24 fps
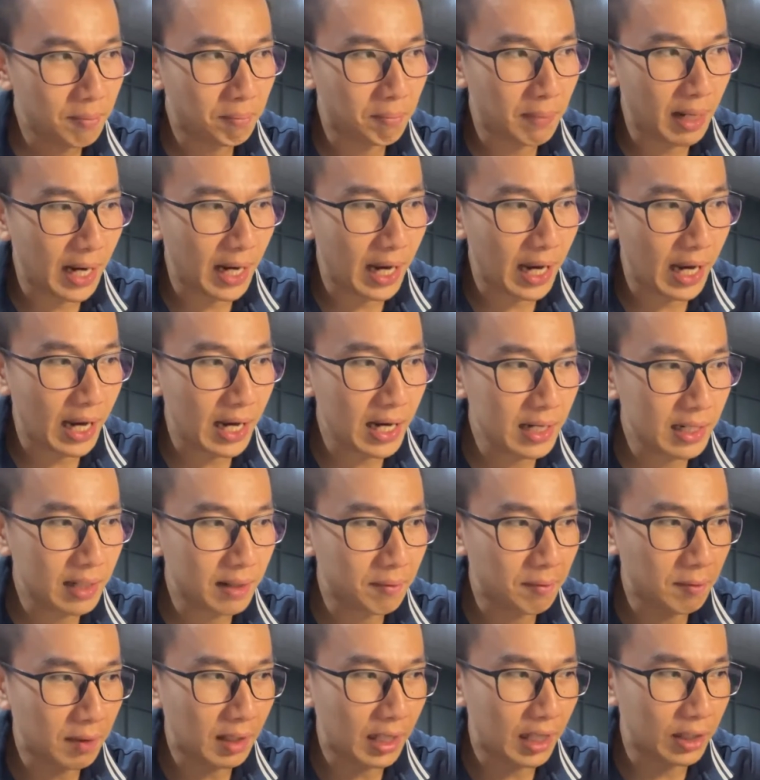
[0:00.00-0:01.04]
mà
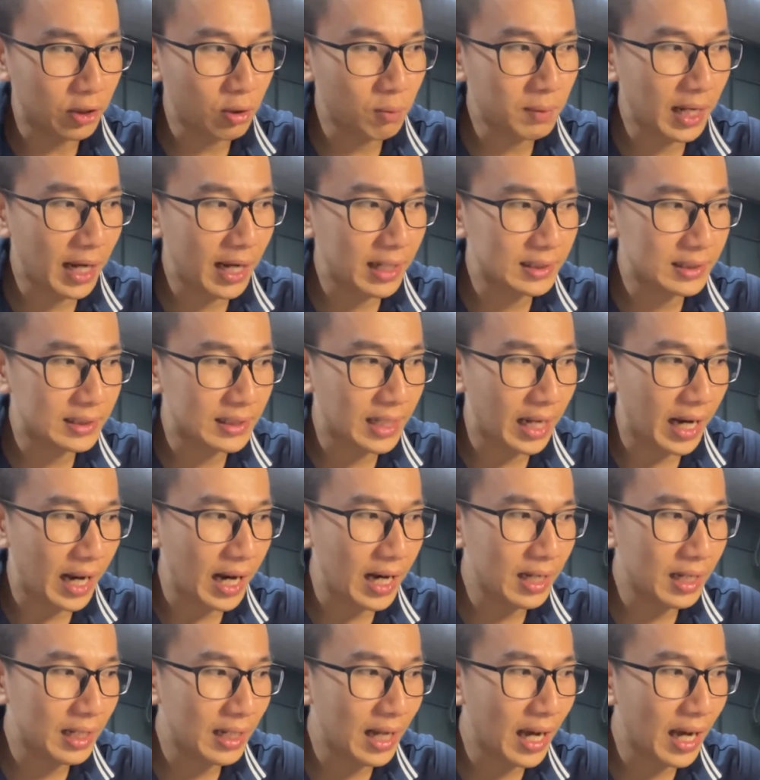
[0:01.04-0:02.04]
là chúng ta sẽ